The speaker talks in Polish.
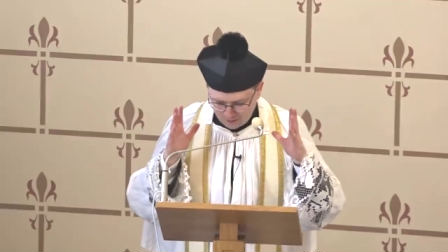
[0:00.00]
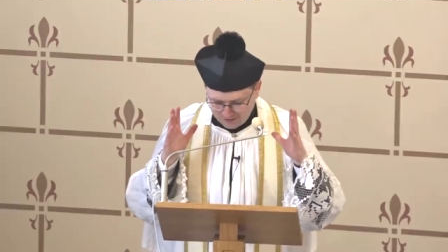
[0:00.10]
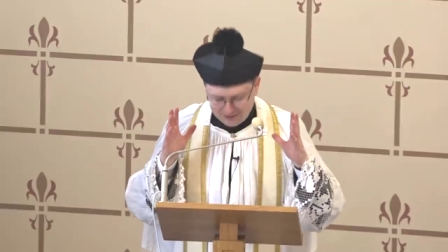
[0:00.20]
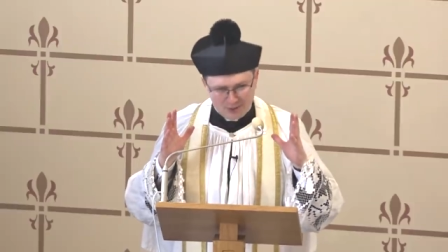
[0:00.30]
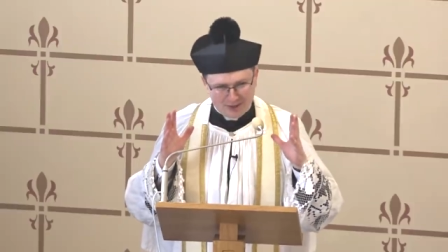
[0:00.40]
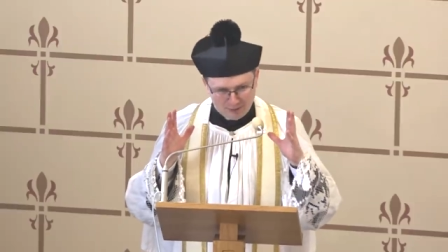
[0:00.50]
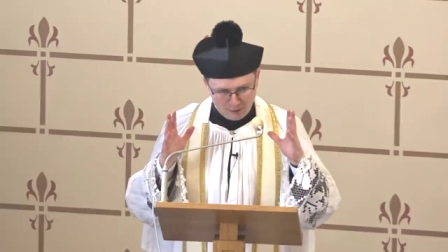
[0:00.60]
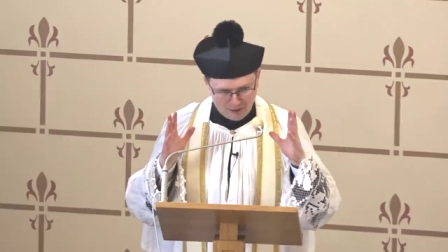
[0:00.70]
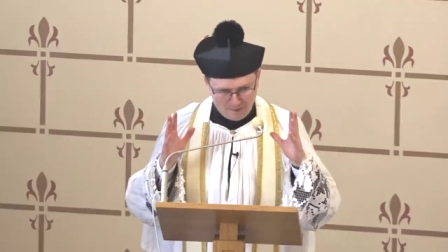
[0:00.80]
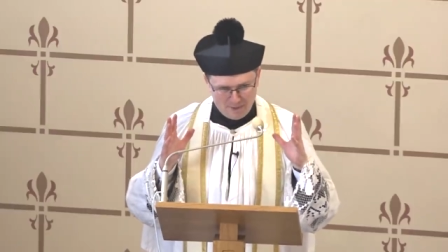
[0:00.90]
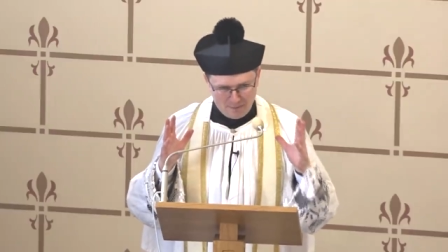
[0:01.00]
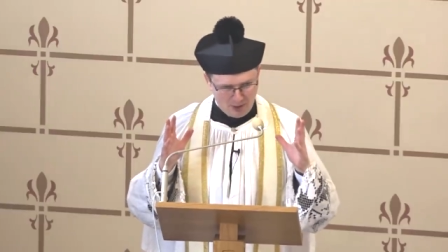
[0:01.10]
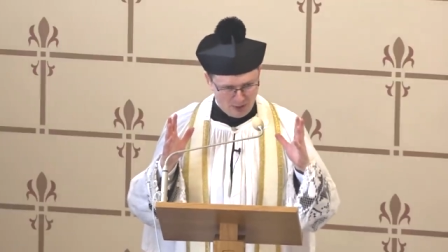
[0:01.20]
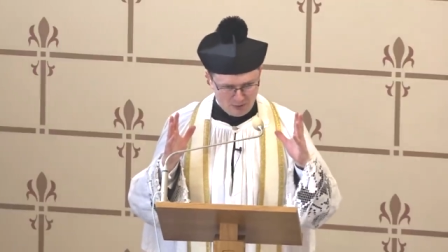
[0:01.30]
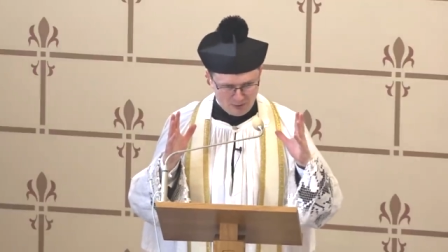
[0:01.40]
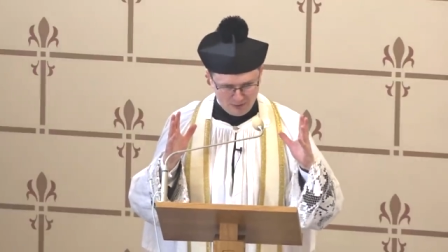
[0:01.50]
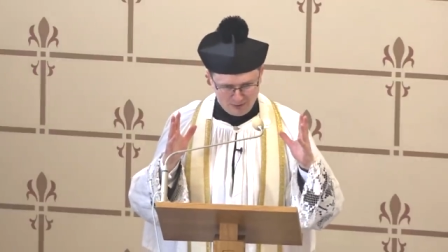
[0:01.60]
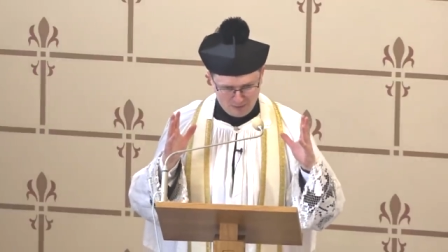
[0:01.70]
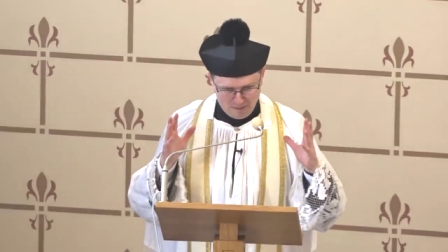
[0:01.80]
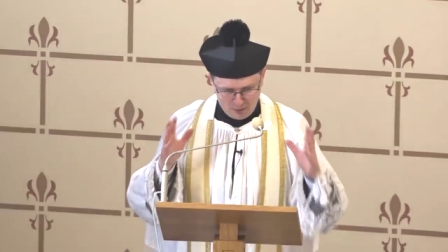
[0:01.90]
człowiek cały czas był w takim napięciu,
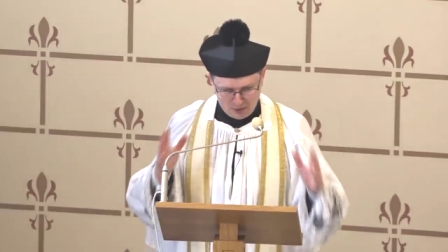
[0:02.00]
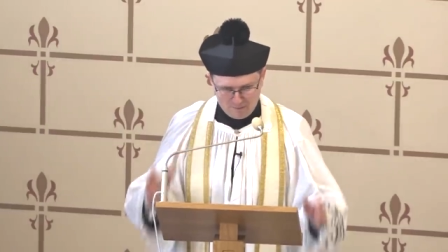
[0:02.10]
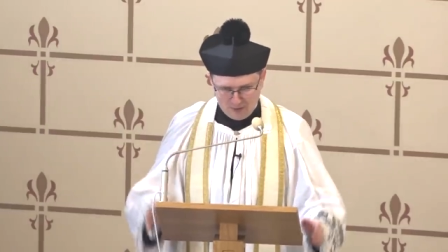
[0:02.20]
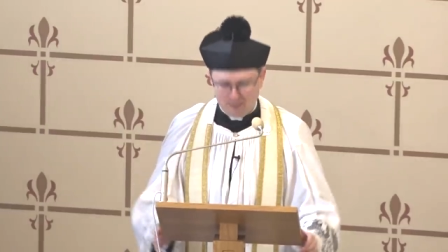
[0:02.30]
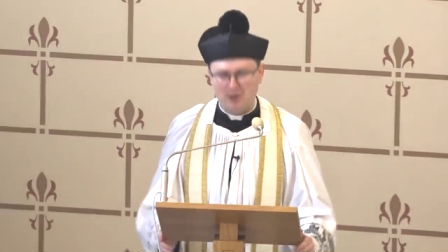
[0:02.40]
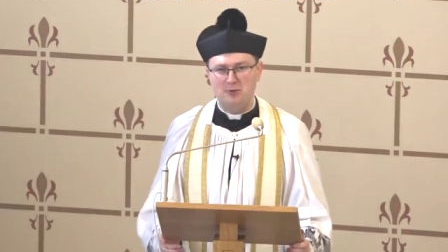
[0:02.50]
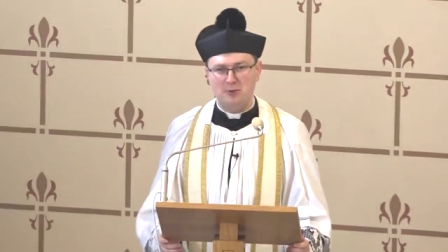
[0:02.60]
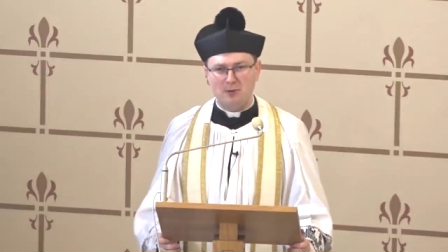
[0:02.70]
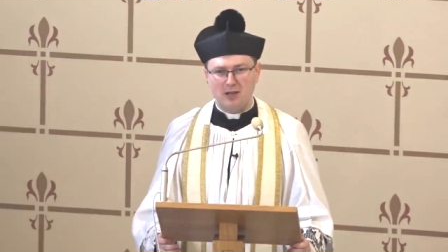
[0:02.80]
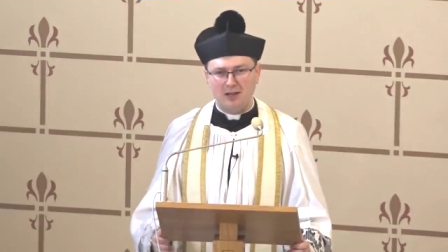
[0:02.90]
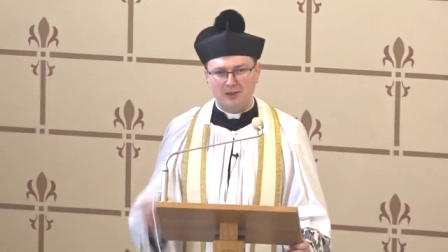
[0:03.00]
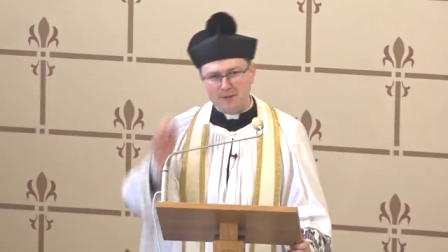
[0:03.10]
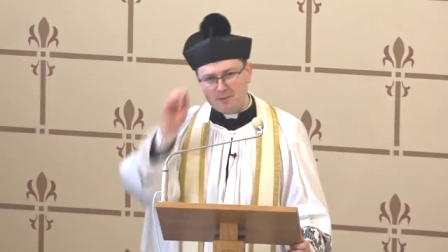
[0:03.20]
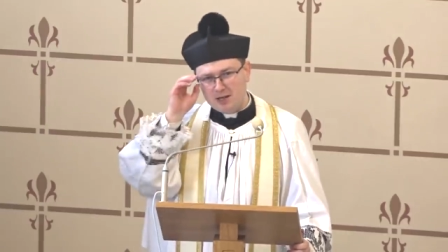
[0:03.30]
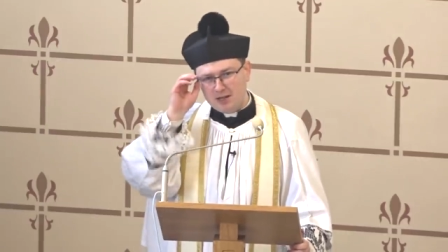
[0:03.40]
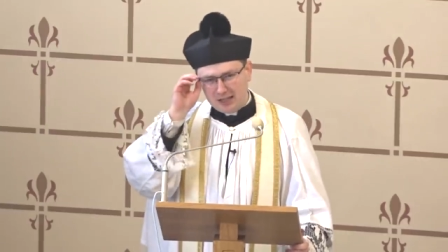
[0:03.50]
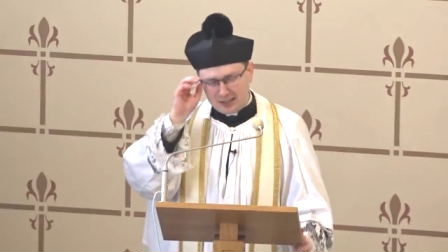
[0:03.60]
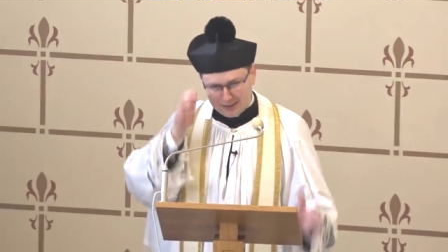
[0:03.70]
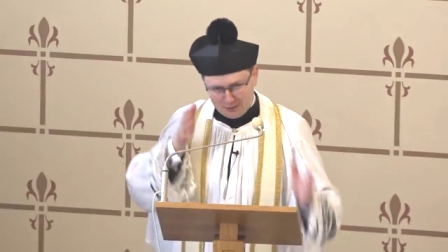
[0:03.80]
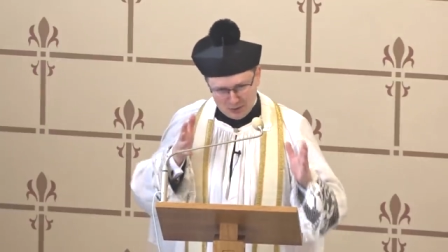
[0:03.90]
głębokim napięciu moralnym
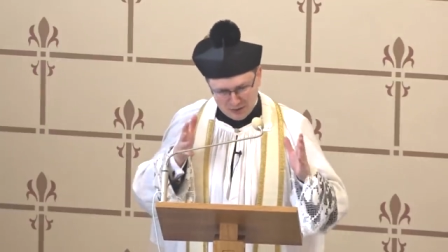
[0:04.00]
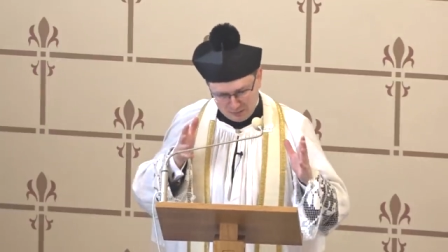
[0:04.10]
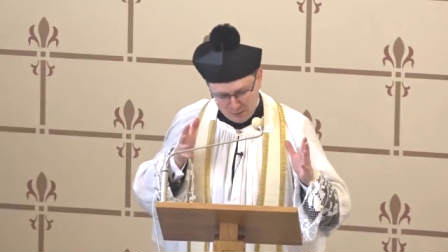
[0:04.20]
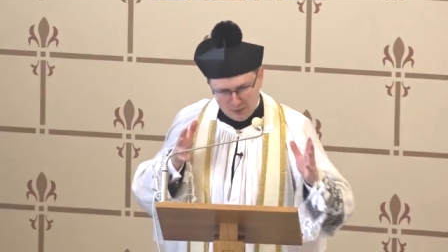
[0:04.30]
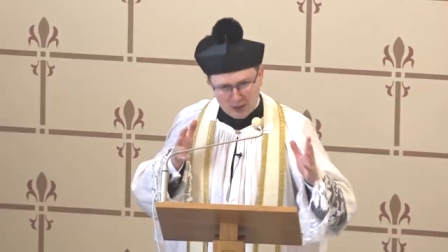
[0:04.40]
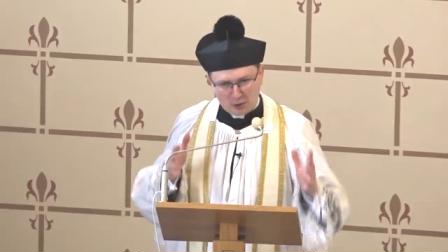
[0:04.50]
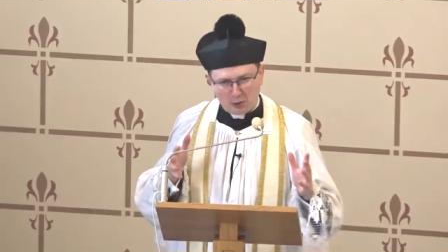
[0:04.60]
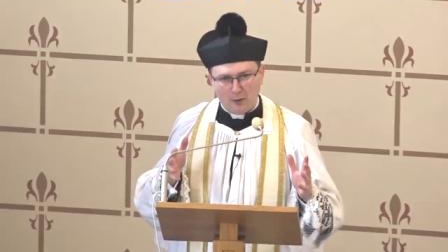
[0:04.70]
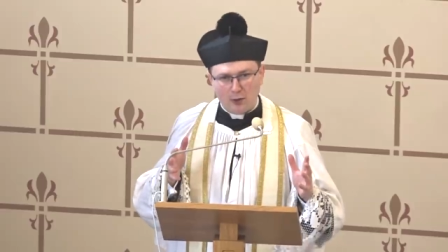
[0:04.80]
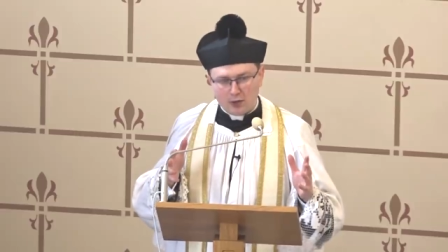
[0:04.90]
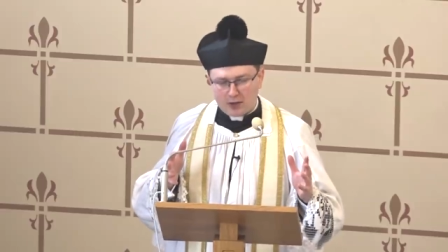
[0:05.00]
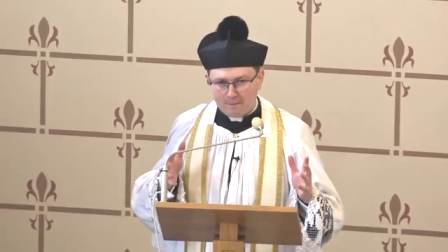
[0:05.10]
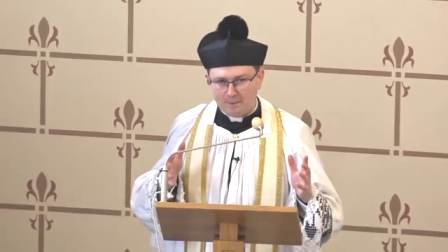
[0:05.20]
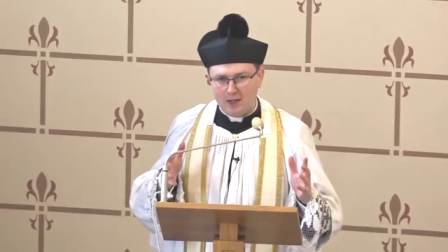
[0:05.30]
i cały czas był w tej gotowości,